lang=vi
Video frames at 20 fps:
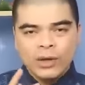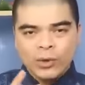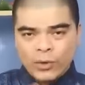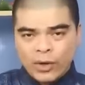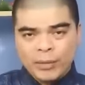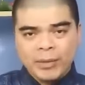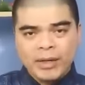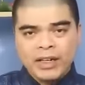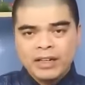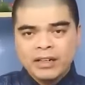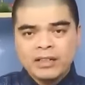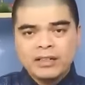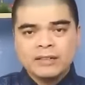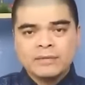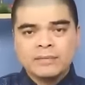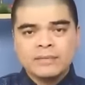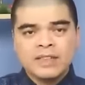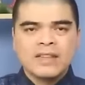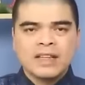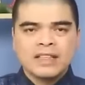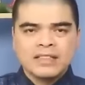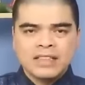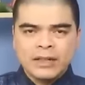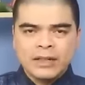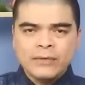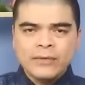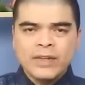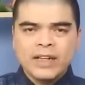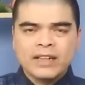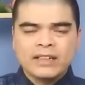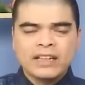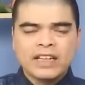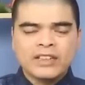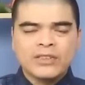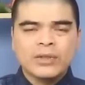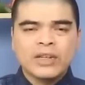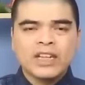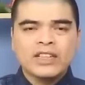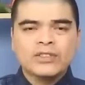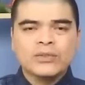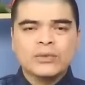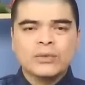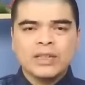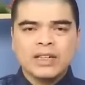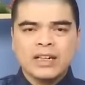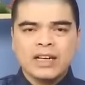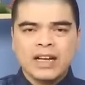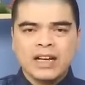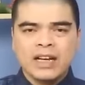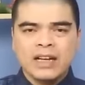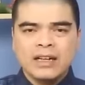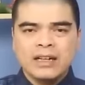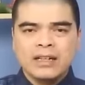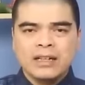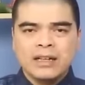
khỏe mạnh hơn tránh việc để cho cây rụng hết lá